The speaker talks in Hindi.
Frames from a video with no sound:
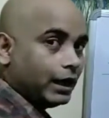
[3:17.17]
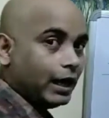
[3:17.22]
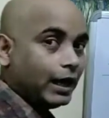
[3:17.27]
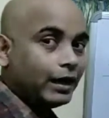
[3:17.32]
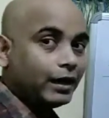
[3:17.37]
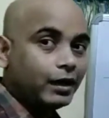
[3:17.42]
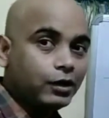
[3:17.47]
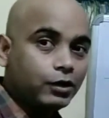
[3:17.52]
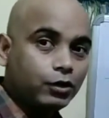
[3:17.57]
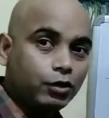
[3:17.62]

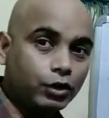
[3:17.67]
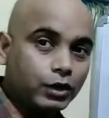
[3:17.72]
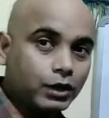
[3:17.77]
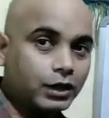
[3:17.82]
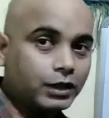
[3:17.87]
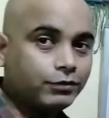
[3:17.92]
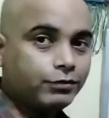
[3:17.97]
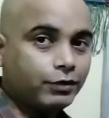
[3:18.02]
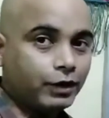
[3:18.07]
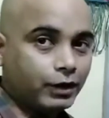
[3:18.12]

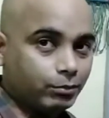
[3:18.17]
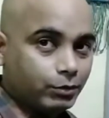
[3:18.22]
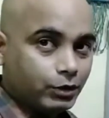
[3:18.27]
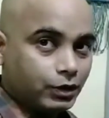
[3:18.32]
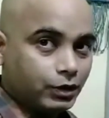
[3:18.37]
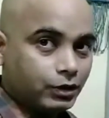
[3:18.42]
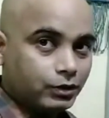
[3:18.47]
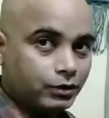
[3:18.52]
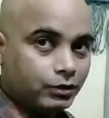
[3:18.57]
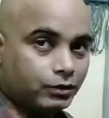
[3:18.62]
गैंग्लियनिक
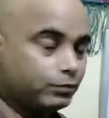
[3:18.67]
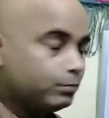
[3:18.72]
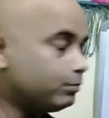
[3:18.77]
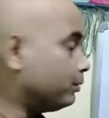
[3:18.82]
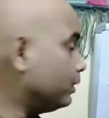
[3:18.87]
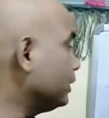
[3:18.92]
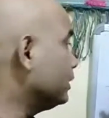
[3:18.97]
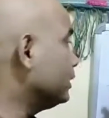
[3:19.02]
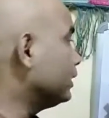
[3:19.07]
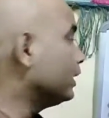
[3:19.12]
फाइबर
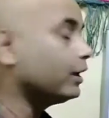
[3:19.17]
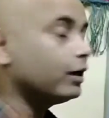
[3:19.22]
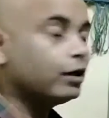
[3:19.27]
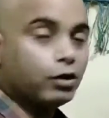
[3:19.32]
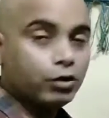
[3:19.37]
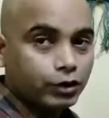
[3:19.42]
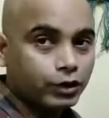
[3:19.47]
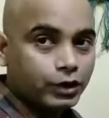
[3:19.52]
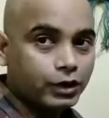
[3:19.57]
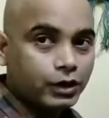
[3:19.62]
प्री
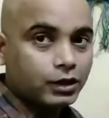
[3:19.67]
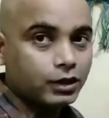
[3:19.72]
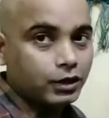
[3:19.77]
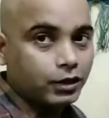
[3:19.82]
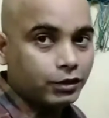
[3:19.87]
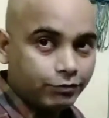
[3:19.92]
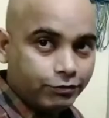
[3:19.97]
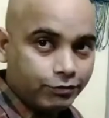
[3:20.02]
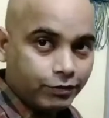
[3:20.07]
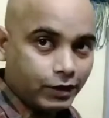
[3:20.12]
गैंग्लियनिक
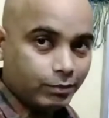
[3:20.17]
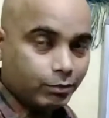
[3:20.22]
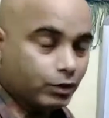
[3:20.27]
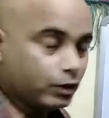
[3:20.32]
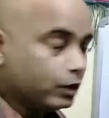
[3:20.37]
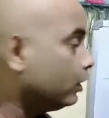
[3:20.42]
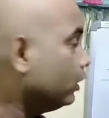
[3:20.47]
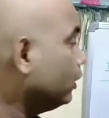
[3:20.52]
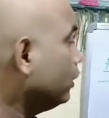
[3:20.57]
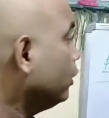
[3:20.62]
नर्व
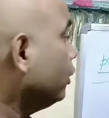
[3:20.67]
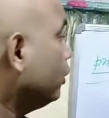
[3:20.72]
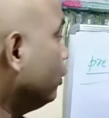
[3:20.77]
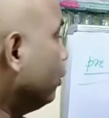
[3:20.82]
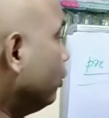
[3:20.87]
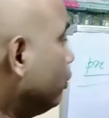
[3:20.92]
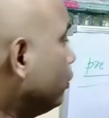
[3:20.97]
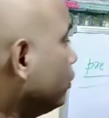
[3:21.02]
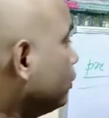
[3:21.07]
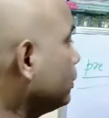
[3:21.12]
फाइबर
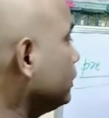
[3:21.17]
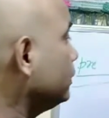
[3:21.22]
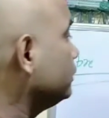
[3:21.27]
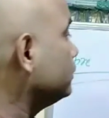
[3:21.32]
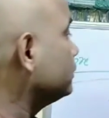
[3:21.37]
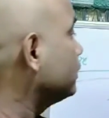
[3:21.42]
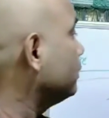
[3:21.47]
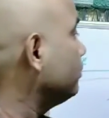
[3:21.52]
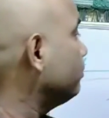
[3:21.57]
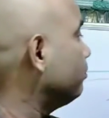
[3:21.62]
और
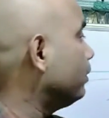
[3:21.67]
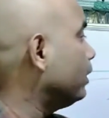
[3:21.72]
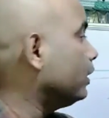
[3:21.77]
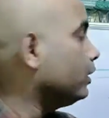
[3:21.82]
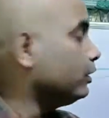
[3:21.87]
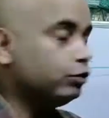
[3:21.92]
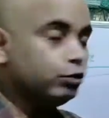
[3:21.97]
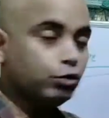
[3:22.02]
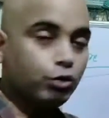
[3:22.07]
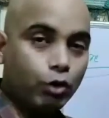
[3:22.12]
इसके
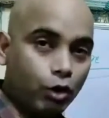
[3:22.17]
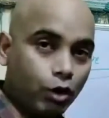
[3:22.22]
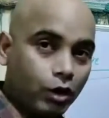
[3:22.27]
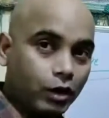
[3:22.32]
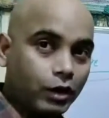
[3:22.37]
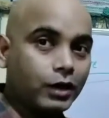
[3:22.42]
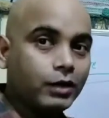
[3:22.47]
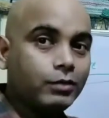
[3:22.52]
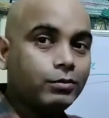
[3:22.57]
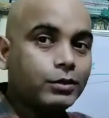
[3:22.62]
बाद जो
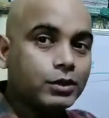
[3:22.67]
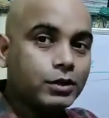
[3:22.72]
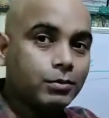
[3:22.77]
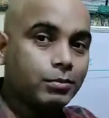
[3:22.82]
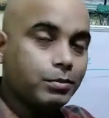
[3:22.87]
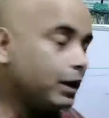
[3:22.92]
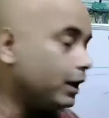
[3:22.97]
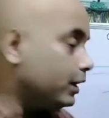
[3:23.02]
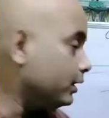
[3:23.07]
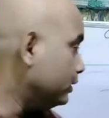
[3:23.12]
ऑर्गन में
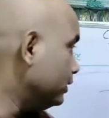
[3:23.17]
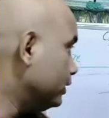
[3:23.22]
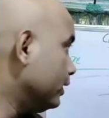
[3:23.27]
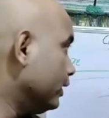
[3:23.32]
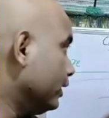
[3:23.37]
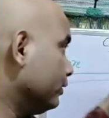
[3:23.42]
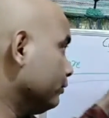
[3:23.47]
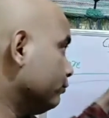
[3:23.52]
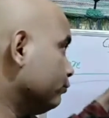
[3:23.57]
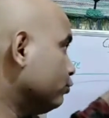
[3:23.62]
सप्लाई दे
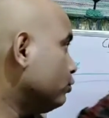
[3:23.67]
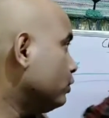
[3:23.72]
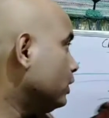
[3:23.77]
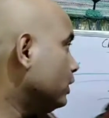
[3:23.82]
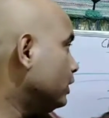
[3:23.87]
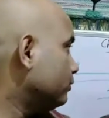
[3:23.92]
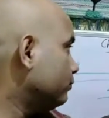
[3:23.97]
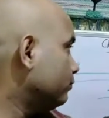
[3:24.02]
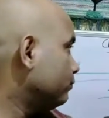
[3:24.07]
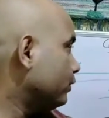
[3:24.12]
रहा है वो
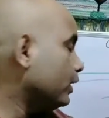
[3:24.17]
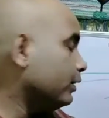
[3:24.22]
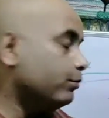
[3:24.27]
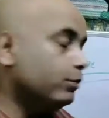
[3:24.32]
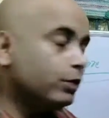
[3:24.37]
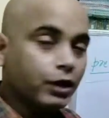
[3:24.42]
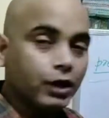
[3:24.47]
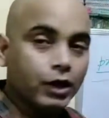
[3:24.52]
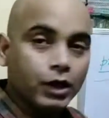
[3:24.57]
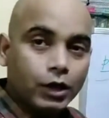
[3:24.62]
वाला
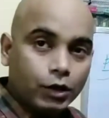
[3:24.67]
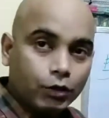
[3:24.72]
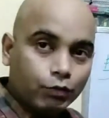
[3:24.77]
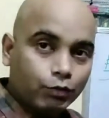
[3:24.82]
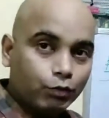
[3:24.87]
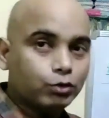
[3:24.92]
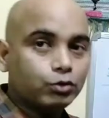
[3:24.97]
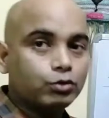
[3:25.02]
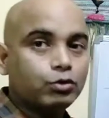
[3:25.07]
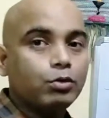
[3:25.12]
फाइबर
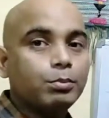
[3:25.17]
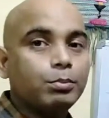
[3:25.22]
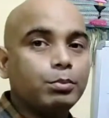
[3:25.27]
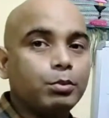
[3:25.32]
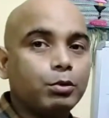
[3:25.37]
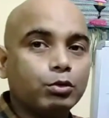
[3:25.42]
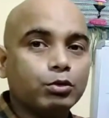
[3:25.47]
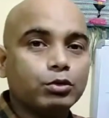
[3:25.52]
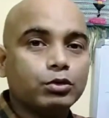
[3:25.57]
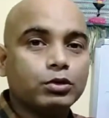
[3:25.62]
उसको
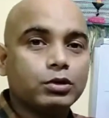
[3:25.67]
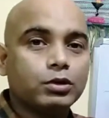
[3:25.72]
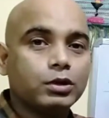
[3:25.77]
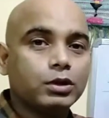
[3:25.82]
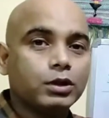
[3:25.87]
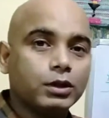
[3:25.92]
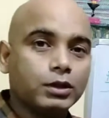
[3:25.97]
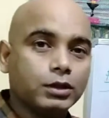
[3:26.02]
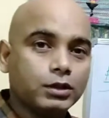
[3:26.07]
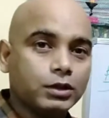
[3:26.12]

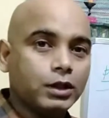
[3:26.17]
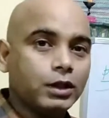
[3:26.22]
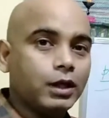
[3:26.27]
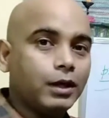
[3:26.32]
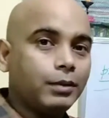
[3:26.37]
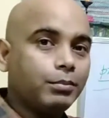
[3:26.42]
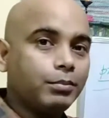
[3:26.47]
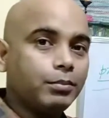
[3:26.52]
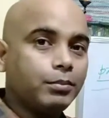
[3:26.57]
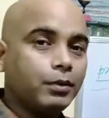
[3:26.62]
पोस्ट
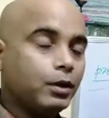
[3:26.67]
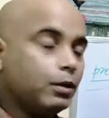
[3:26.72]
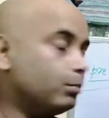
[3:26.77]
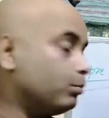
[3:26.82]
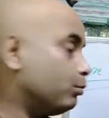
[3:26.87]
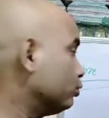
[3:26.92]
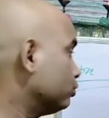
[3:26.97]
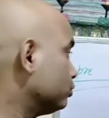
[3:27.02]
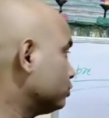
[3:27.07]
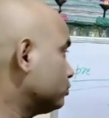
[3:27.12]
सिनेप
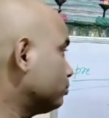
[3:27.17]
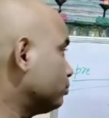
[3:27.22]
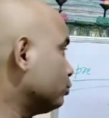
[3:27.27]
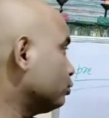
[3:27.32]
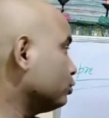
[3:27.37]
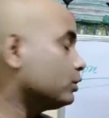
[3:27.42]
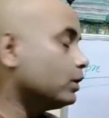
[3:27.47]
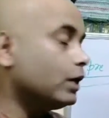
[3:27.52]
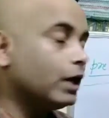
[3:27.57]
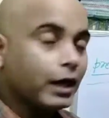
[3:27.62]
पोस्ट
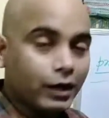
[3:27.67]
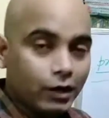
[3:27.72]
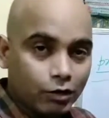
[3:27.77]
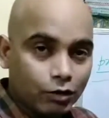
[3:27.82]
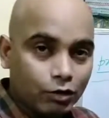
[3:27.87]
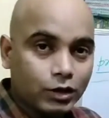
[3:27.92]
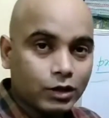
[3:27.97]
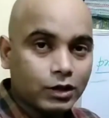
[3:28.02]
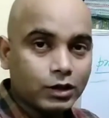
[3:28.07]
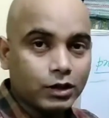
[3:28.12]
पोस्ट
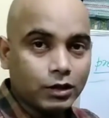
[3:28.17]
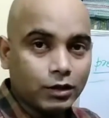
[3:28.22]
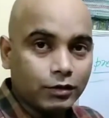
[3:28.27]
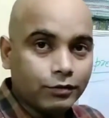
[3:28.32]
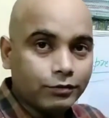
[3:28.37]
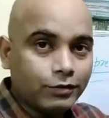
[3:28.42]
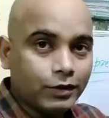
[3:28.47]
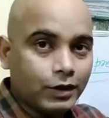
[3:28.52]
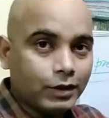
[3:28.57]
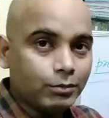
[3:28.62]
गैंग्लियोनिक
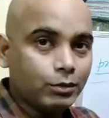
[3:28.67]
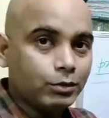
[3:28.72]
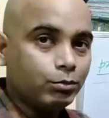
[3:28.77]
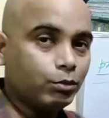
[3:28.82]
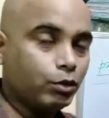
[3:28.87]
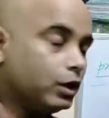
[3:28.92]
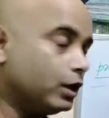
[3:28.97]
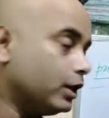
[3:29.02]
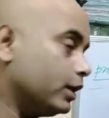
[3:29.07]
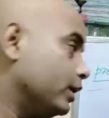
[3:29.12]
नर्व फाइबर
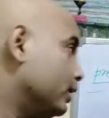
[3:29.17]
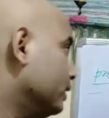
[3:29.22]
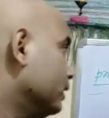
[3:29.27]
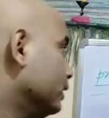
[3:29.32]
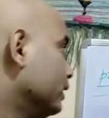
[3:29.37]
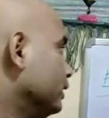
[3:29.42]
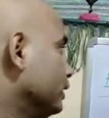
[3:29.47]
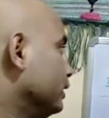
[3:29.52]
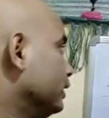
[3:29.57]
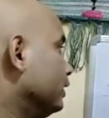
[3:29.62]
बोलेंगे
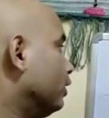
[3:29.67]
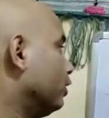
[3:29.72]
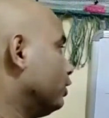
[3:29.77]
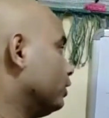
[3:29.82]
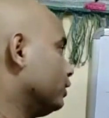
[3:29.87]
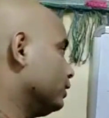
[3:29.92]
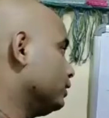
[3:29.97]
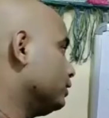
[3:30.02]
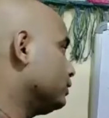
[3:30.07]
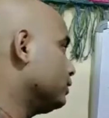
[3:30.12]

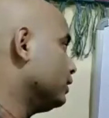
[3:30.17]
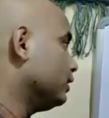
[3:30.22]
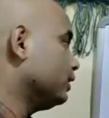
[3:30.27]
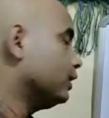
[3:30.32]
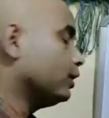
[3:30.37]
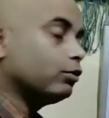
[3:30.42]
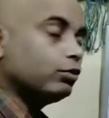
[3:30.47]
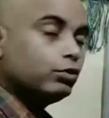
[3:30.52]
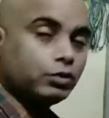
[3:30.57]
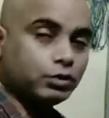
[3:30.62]
और इस
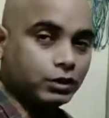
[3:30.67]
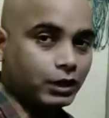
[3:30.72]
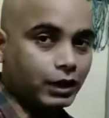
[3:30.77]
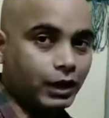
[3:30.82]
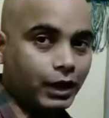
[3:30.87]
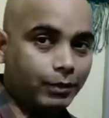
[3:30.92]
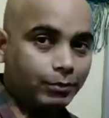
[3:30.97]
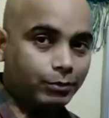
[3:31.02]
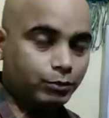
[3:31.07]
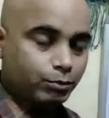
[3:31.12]
एरिया को
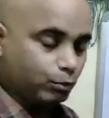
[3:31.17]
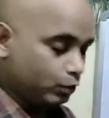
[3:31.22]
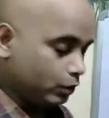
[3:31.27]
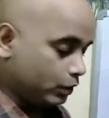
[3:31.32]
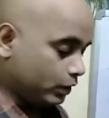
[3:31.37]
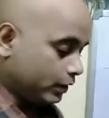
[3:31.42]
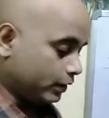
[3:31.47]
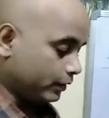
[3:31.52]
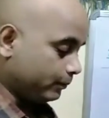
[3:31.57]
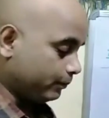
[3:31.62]
सिनेप्स
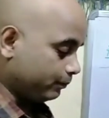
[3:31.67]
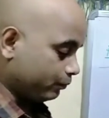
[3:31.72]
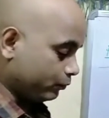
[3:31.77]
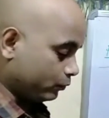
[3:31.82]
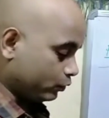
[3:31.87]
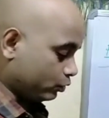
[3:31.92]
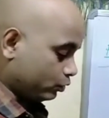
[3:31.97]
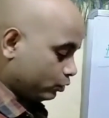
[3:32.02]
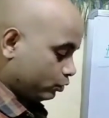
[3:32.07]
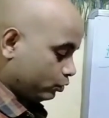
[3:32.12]
बोलेंगे
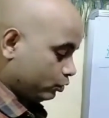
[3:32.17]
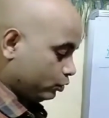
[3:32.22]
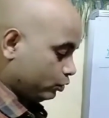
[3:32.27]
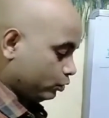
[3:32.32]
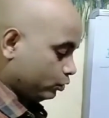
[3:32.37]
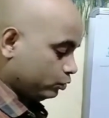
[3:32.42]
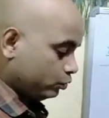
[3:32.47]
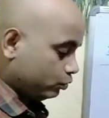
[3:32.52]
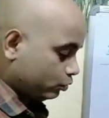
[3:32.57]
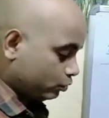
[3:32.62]

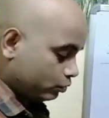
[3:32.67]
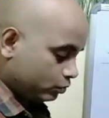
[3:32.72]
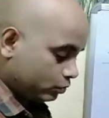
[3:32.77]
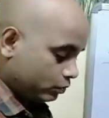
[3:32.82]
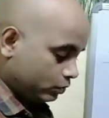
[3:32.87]
तो जो